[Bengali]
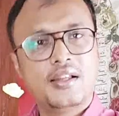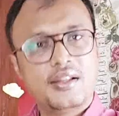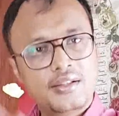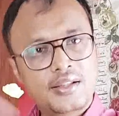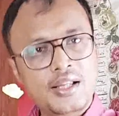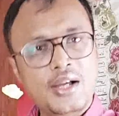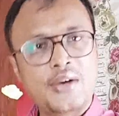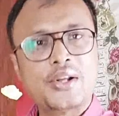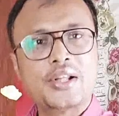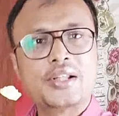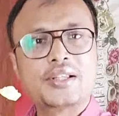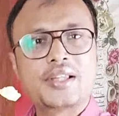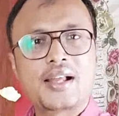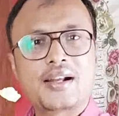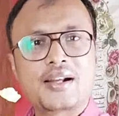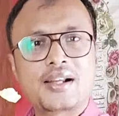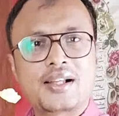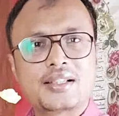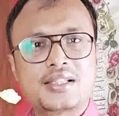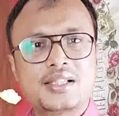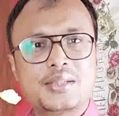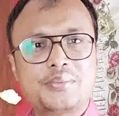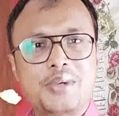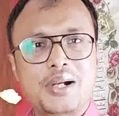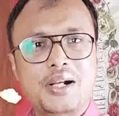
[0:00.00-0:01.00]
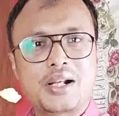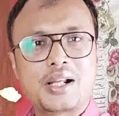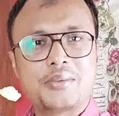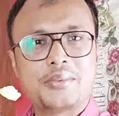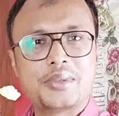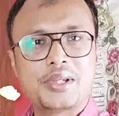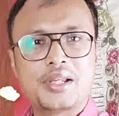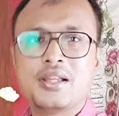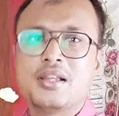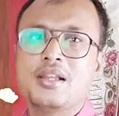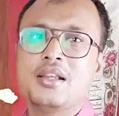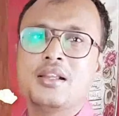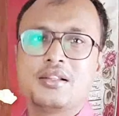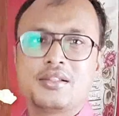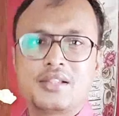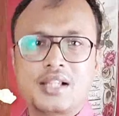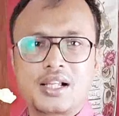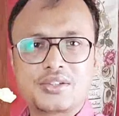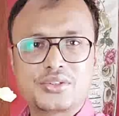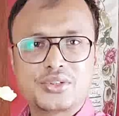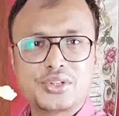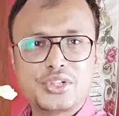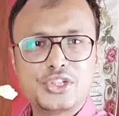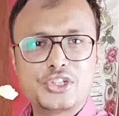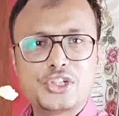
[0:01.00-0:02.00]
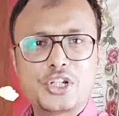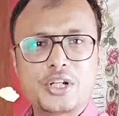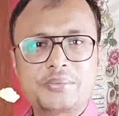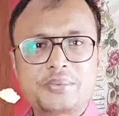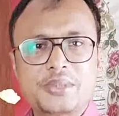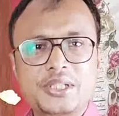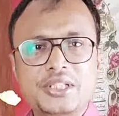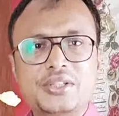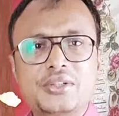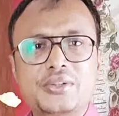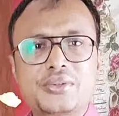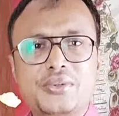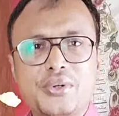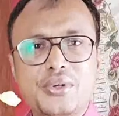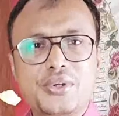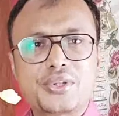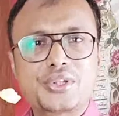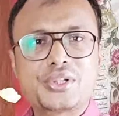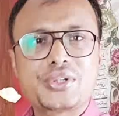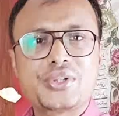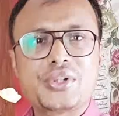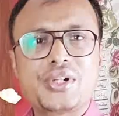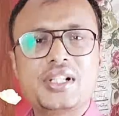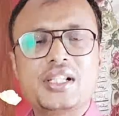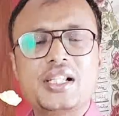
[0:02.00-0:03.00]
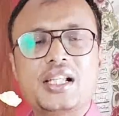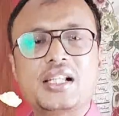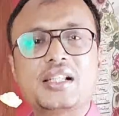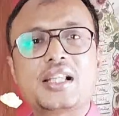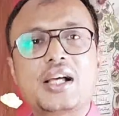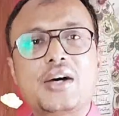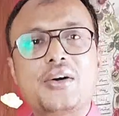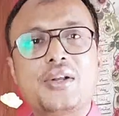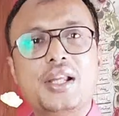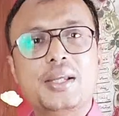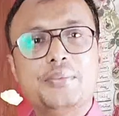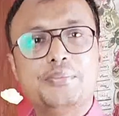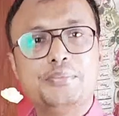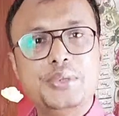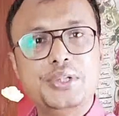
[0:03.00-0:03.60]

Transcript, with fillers: তাহলে তার কাছে পাঠাবে তার যদি সবকিছু ক্লোজ করে দেয় তাহলে